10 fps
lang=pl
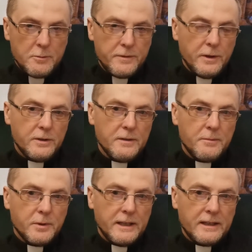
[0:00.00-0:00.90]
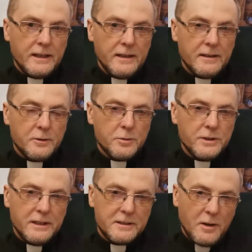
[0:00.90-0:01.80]
Mówię o tym, bo takie
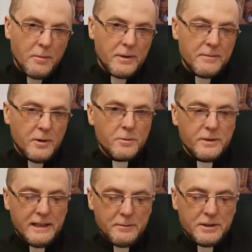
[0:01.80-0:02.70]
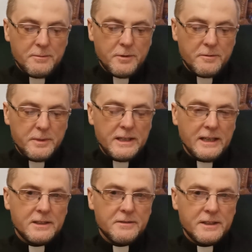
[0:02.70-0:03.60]
różne sople mogły nam się
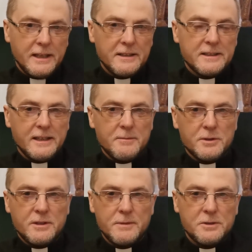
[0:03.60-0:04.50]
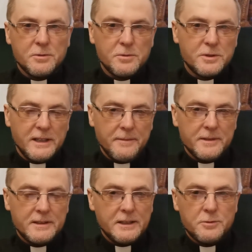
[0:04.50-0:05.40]
pobijać w serce i może mieć różne
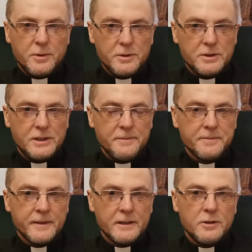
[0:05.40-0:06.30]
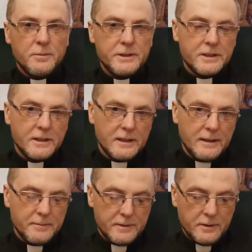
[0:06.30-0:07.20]
zaszłości do bliskich
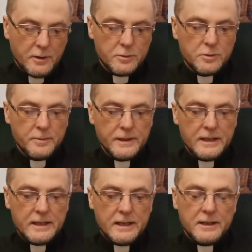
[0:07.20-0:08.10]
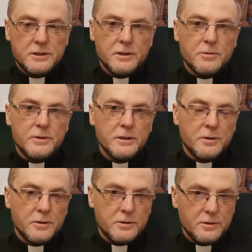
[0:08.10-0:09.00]
nam e, osób, a szczególnie
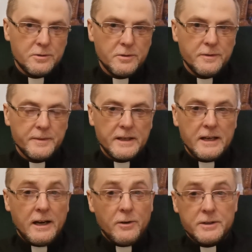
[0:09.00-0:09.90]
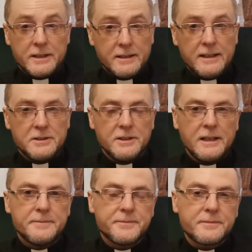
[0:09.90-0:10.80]
do rodziców, a
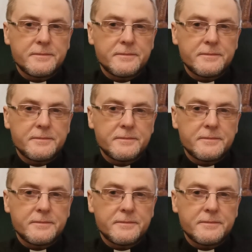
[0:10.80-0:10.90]
ostatecznie